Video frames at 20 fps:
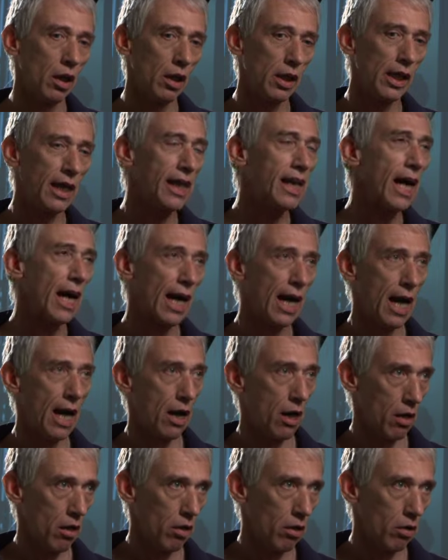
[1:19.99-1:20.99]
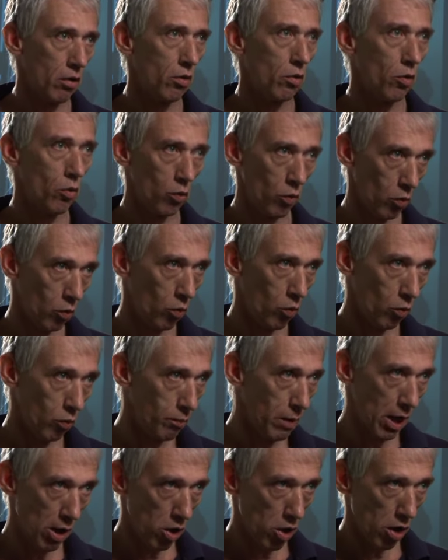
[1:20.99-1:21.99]
encarar um,
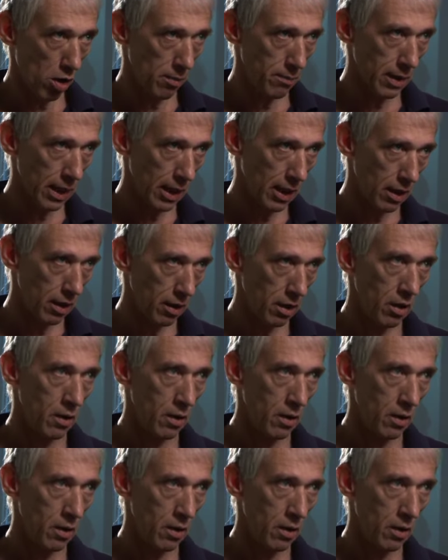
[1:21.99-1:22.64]
uma obra